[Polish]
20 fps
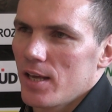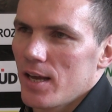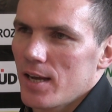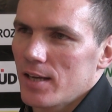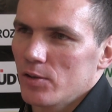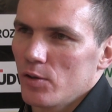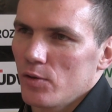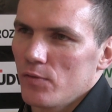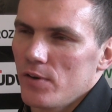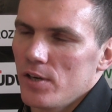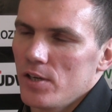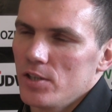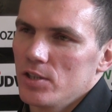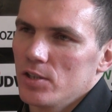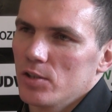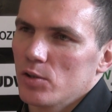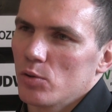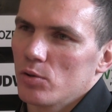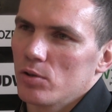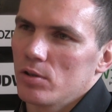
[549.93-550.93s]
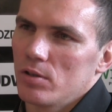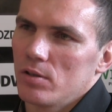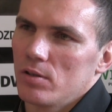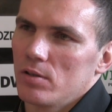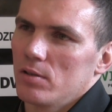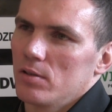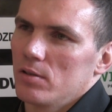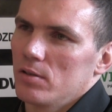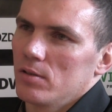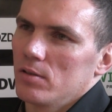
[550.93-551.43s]
Jak to wyjdzie,
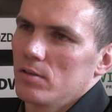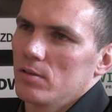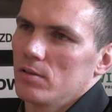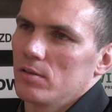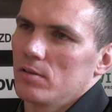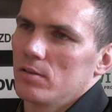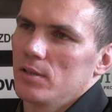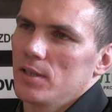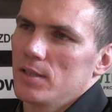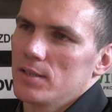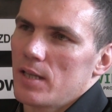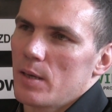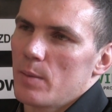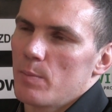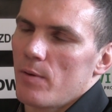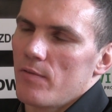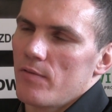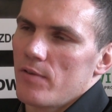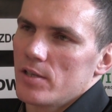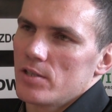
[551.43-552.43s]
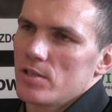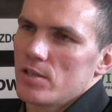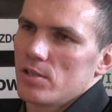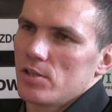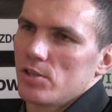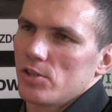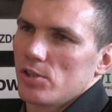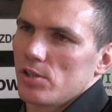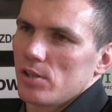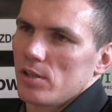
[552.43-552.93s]
trudno jest nam
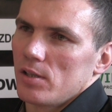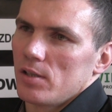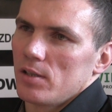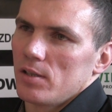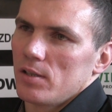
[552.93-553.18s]
powiedzieć.